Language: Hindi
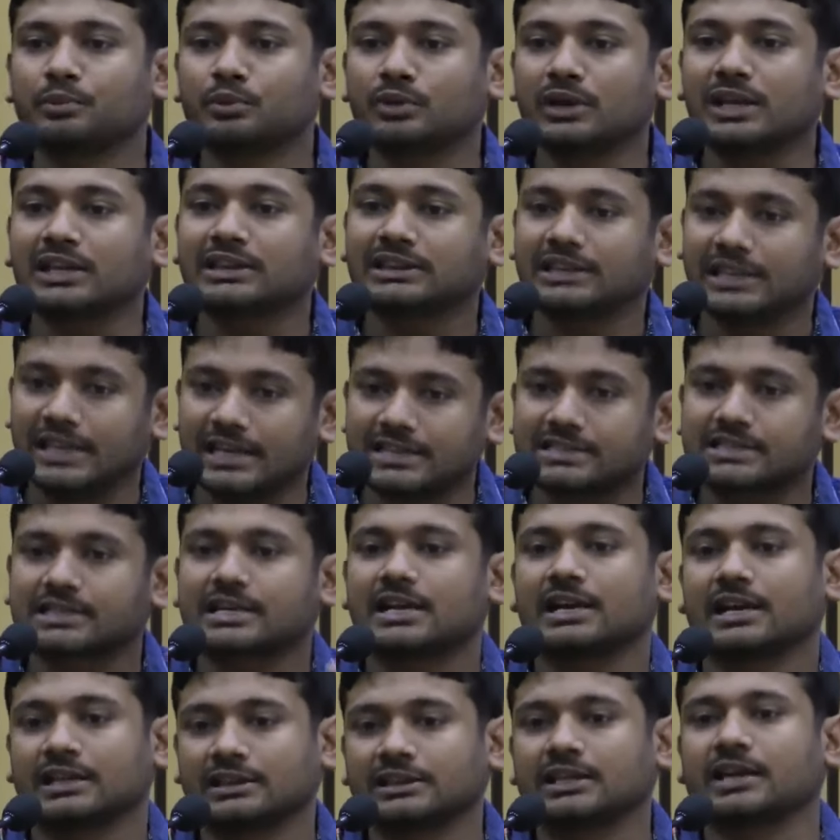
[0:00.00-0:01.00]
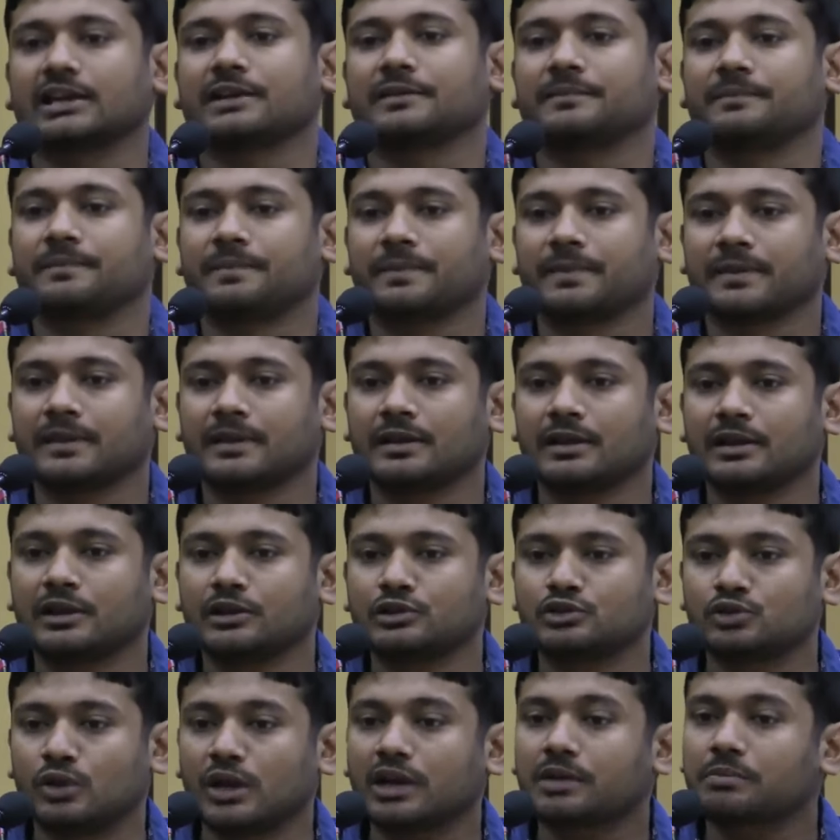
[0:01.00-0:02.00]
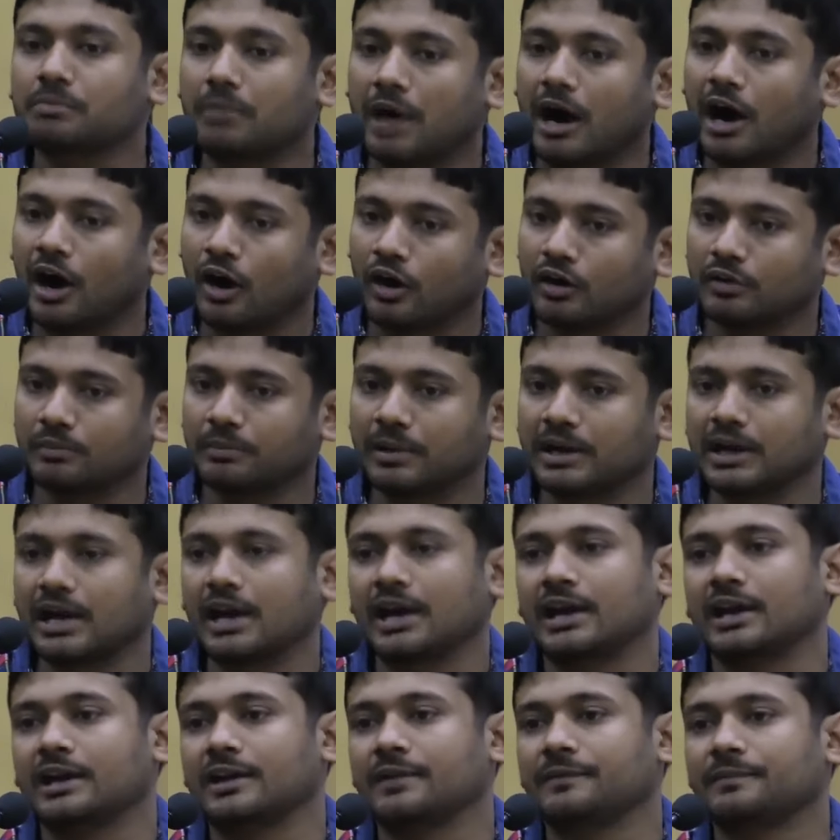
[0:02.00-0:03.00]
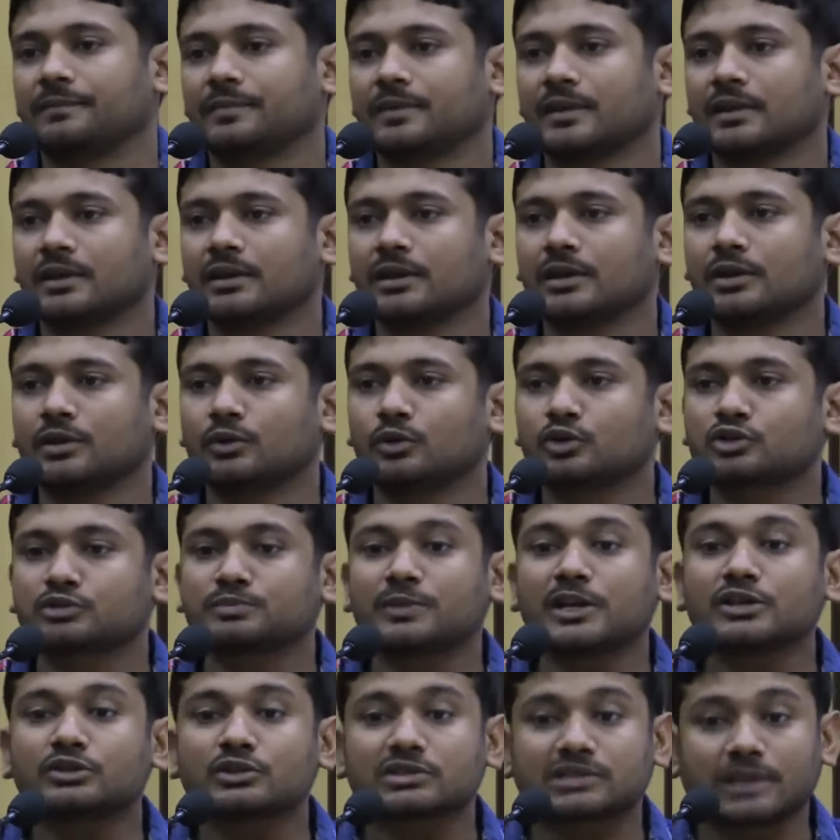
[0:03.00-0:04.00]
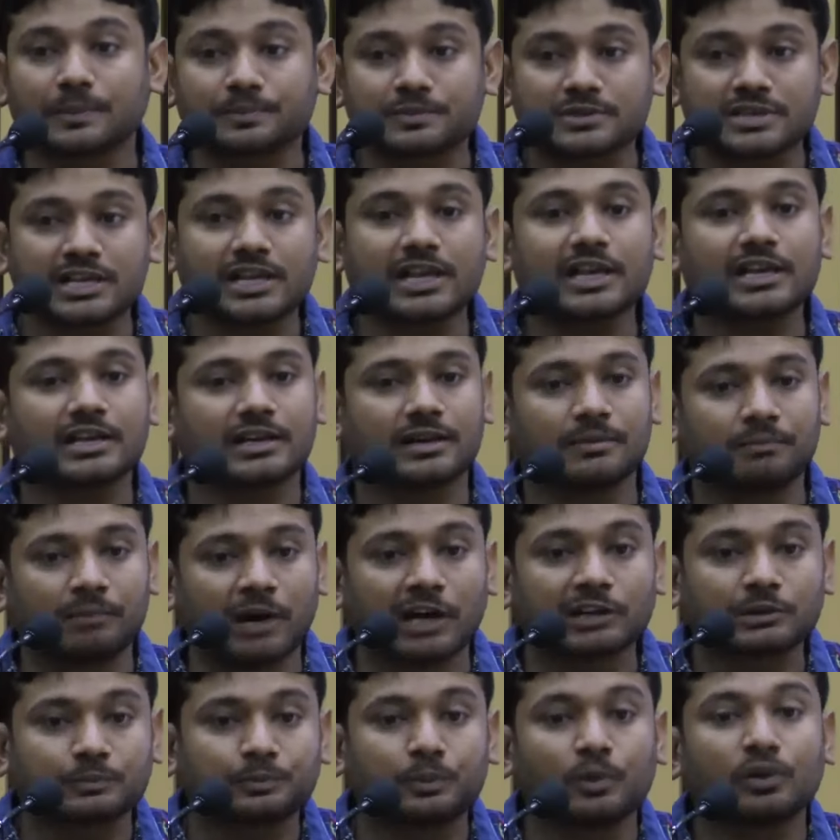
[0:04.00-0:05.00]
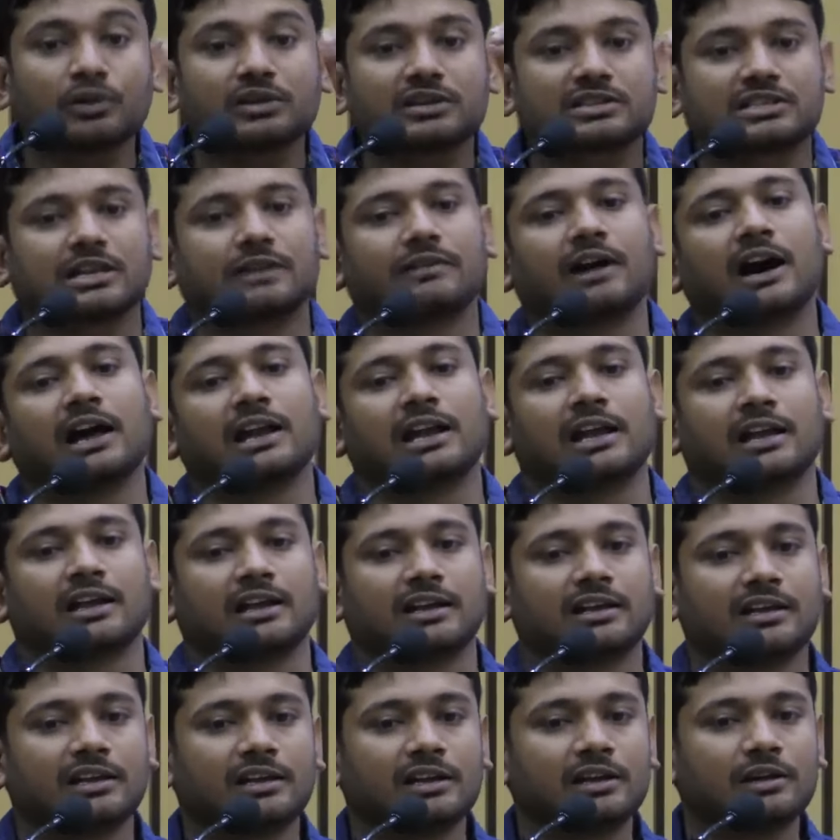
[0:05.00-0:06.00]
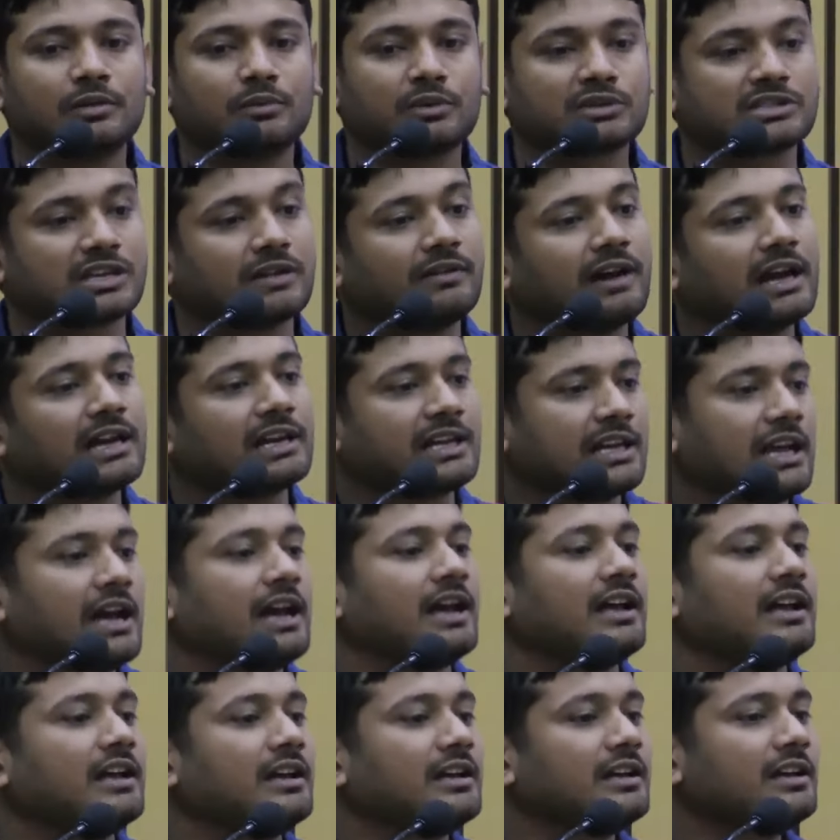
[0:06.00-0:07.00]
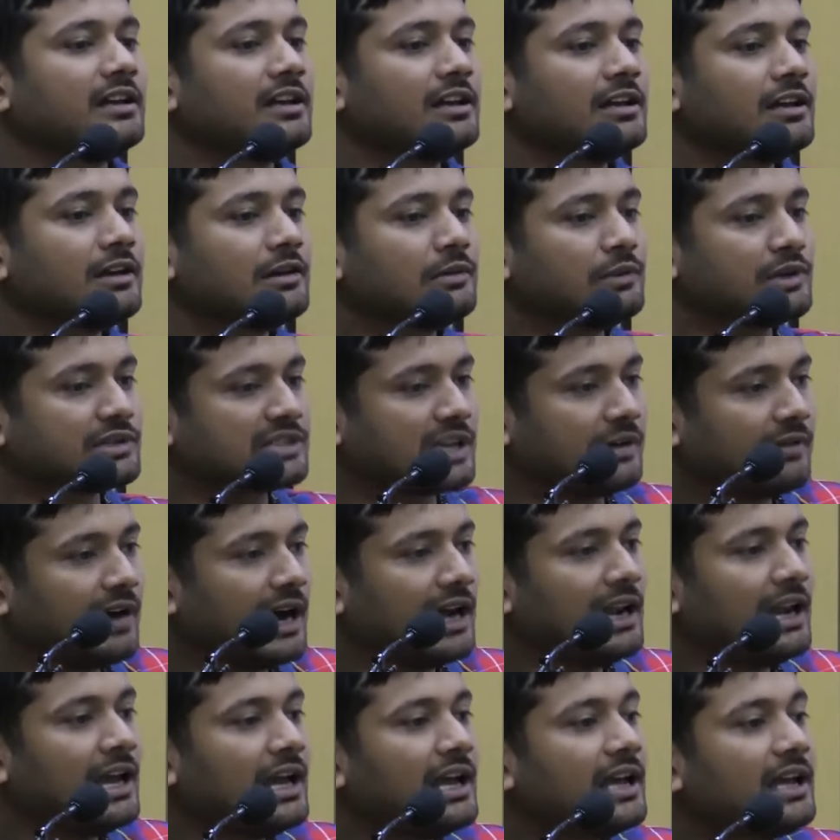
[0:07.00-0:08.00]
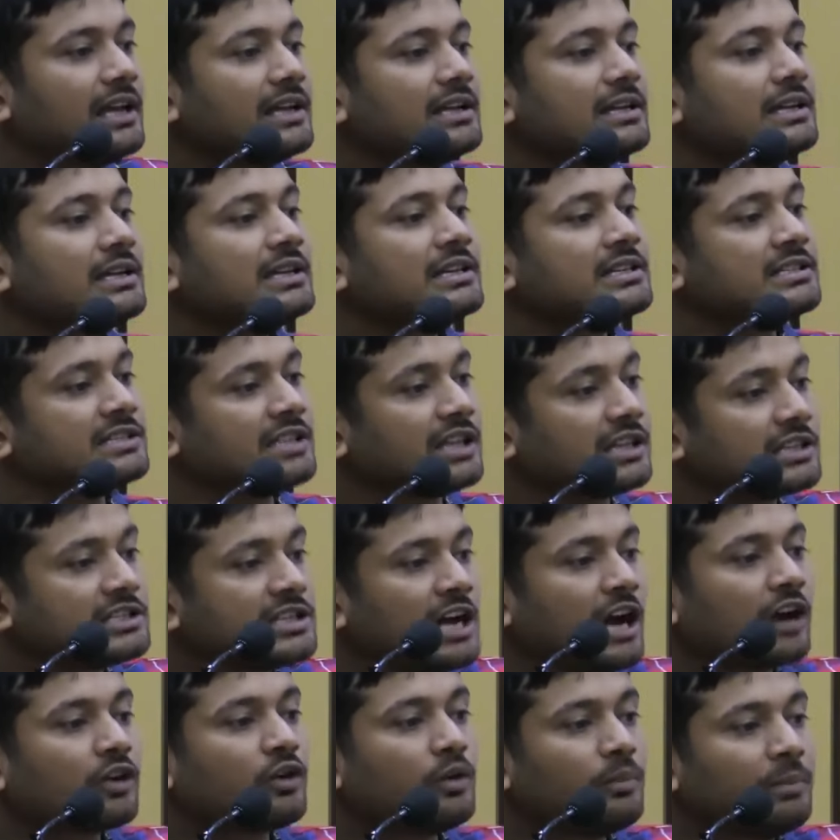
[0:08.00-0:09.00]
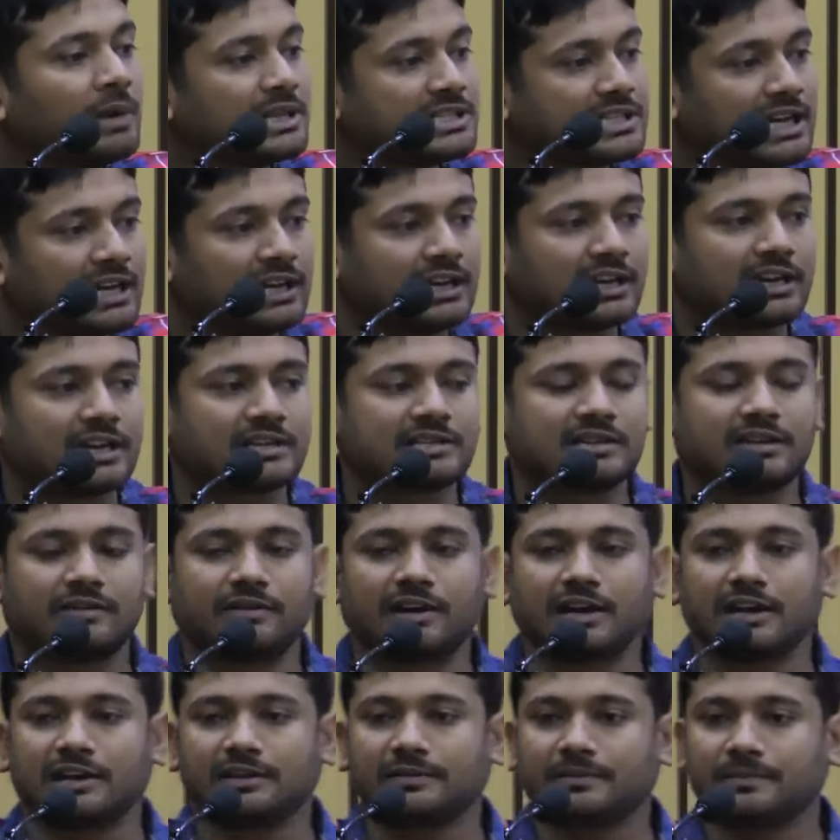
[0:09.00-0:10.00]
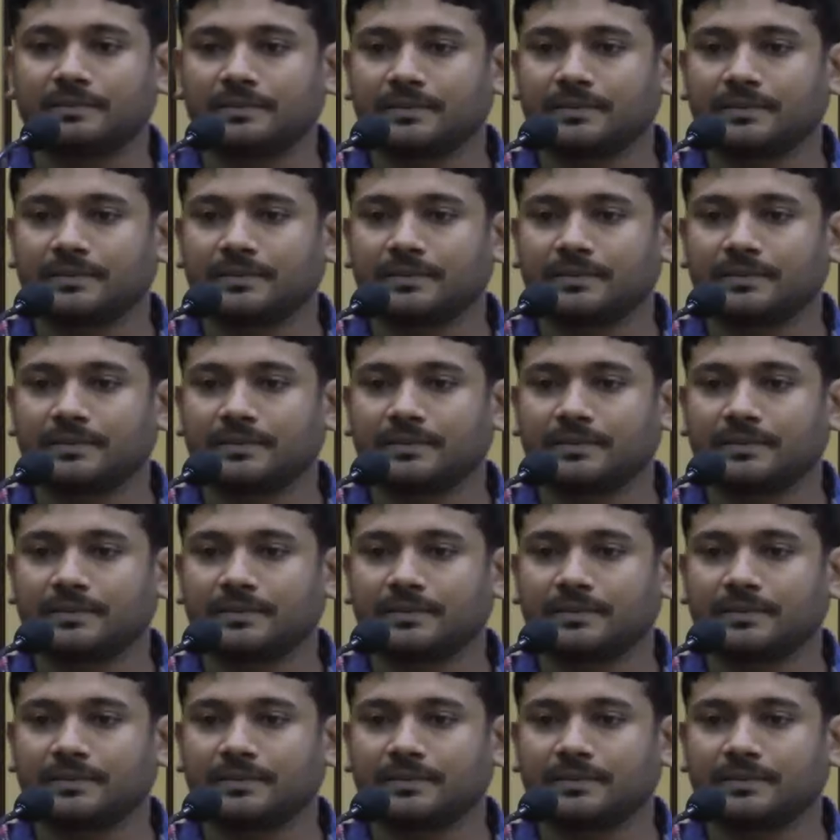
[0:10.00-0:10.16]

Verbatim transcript: पूरे देश के अंदर जो एक माहौल बना है उसमें जो सबसे महत्वपूर्ण सवाल है वो सवाल क्या है वो सवाल है शिक्षा को बचाने का सवाल